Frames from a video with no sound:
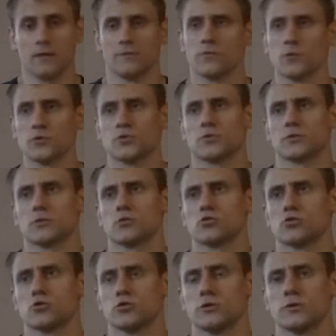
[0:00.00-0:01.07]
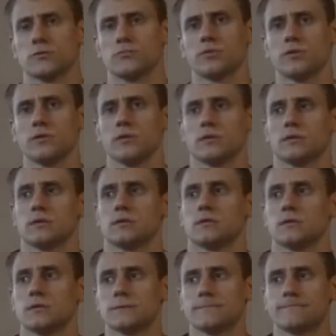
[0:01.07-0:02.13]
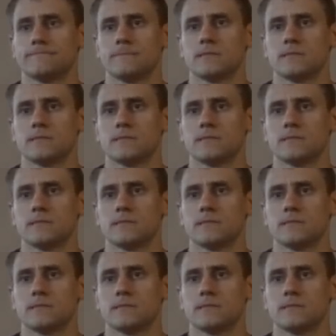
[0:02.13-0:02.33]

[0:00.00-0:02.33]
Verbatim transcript: В общем, расскажу, что это было.